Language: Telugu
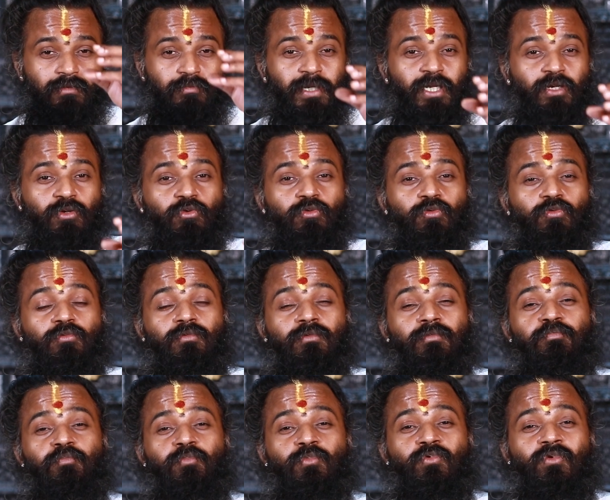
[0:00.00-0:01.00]
మీరు
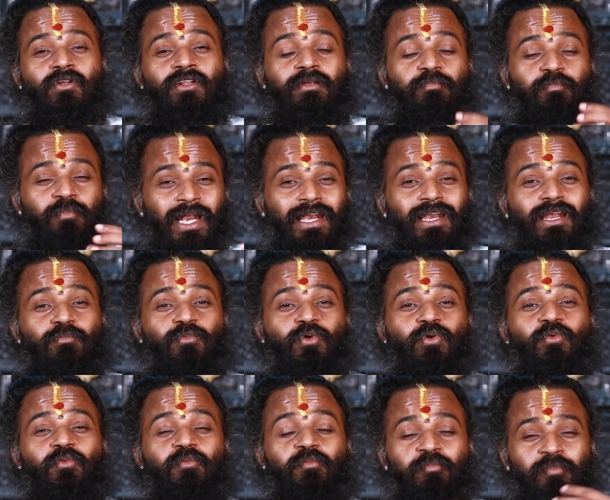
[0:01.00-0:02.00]
కొన్ని బెల్లము
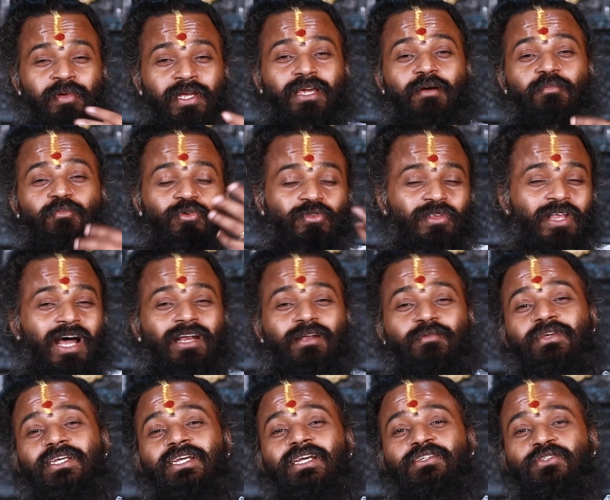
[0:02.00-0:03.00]
బియ్యము
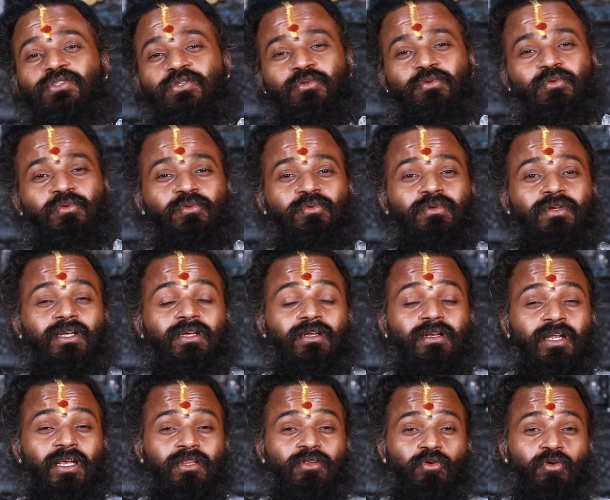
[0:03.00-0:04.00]
దానం ఇవ్వచ్చు
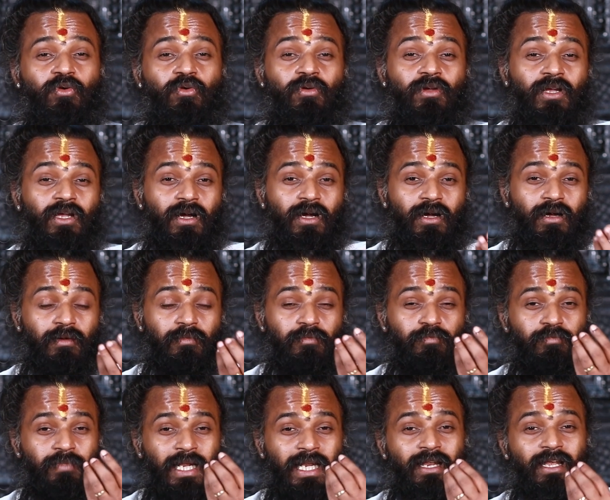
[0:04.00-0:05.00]
లేదు
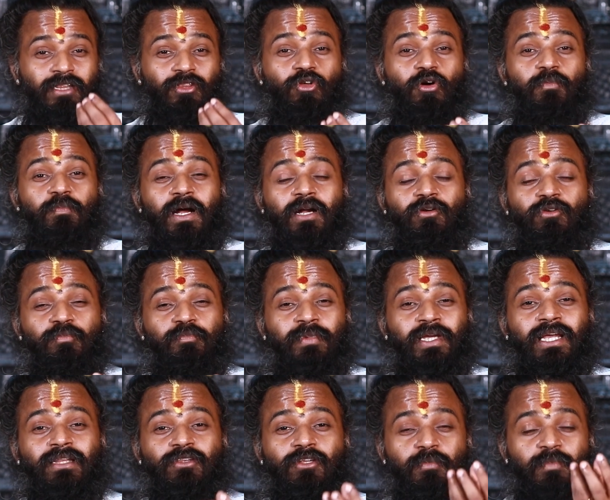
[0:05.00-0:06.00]
బెల్లంతో పాటు
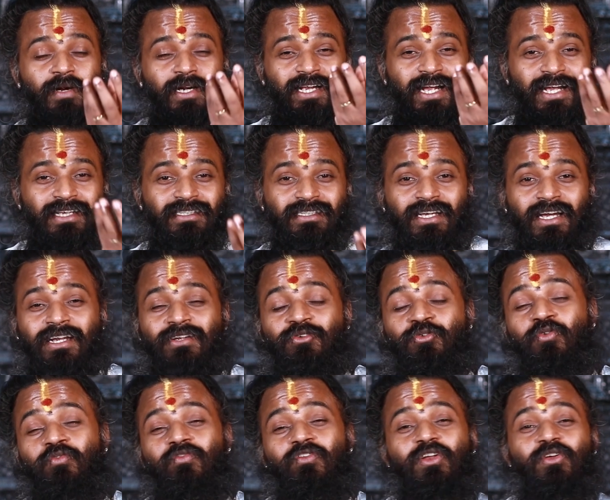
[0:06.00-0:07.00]
బియ్యంతో పాటు కాస్త
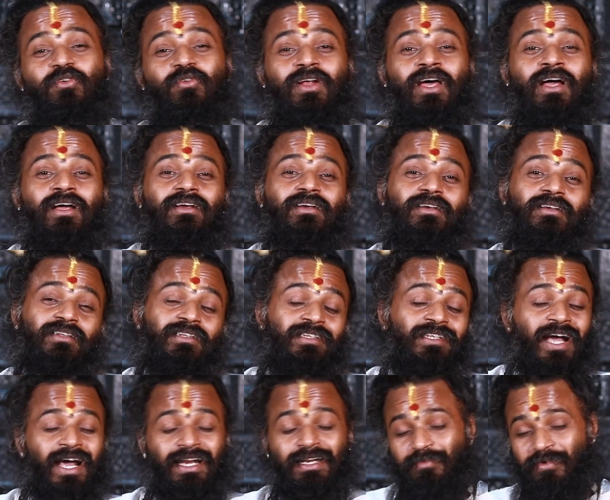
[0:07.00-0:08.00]
నువ్వులు కూడా
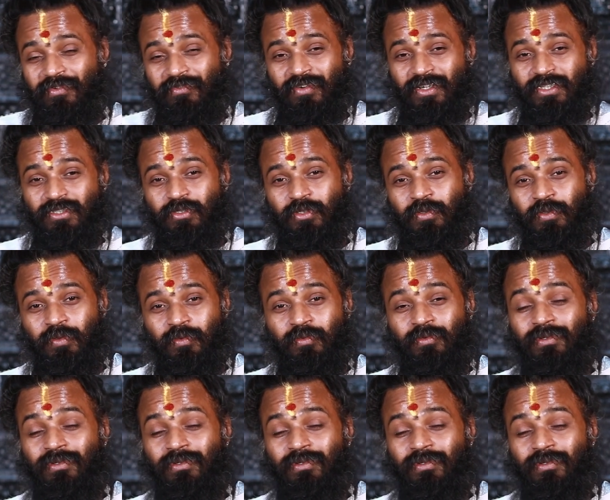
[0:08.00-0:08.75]
దానం ఇవ్వచ్చు